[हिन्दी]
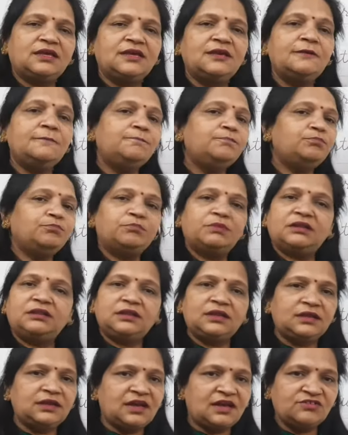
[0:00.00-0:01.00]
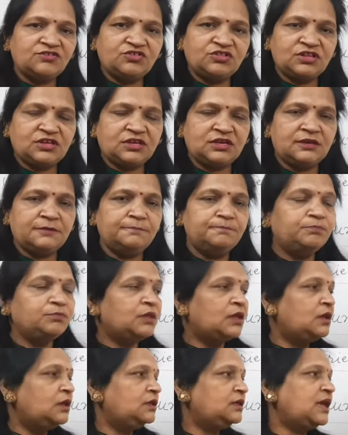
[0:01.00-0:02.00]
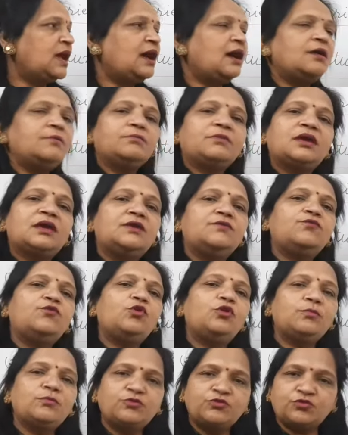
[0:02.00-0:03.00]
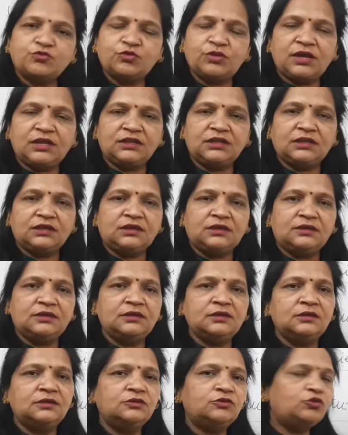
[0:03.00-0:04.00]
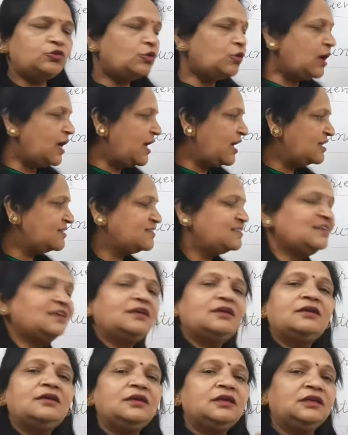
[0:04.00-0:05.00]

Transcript: कि पत्ते नाचते हैं या हम कहें फूल मुस्कुराते हैं तो ऐसे